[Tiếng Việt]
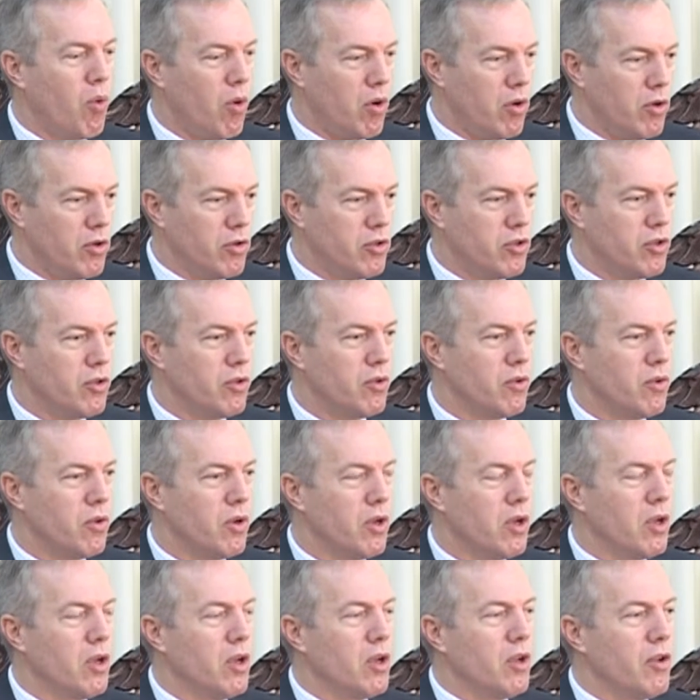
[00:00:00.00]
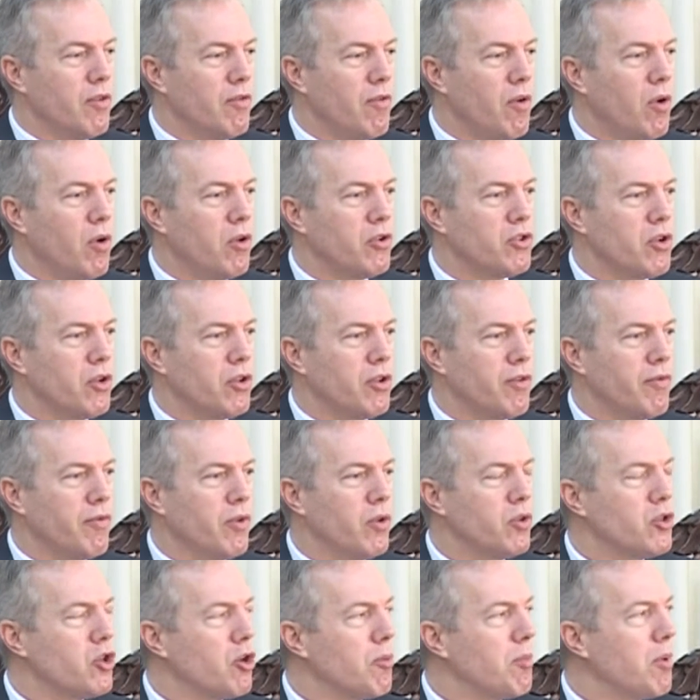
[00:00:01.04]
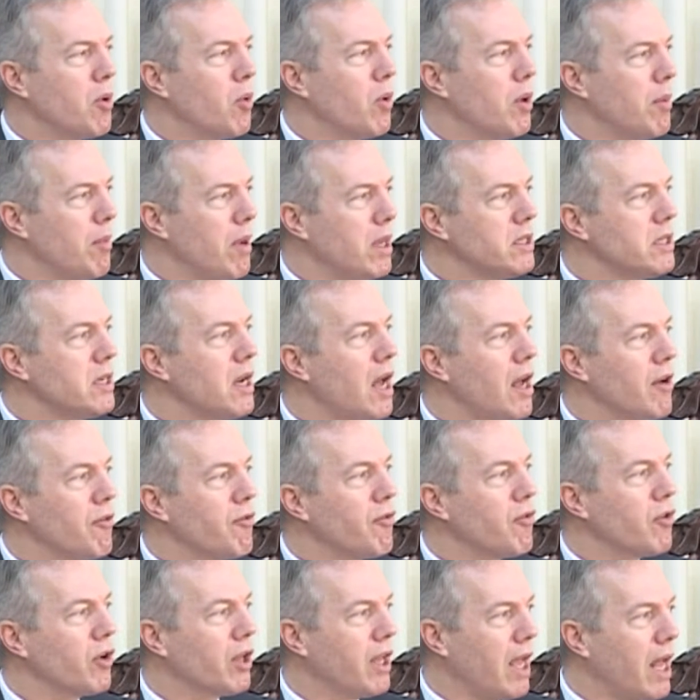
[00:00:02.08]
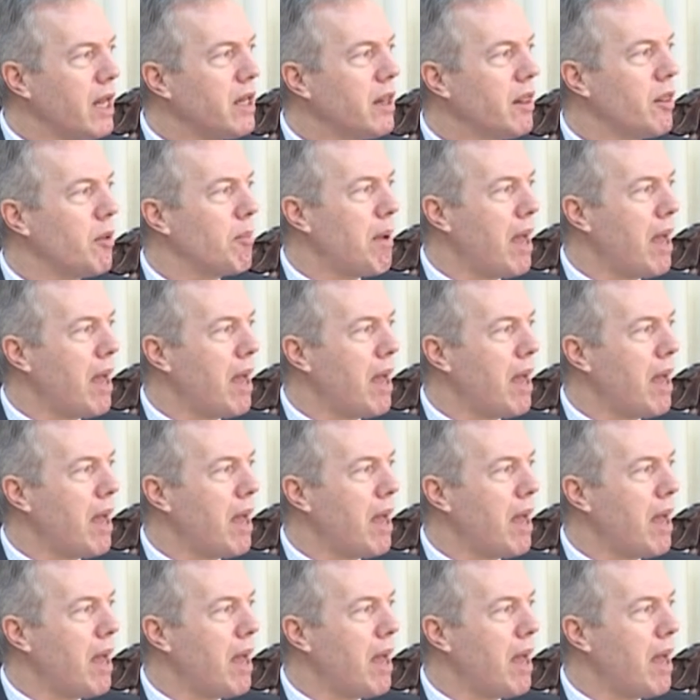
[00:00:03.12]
điệp giữa hai chính phủ Hoa Kỳ và Việt Nam nói chung và với Quảng Trị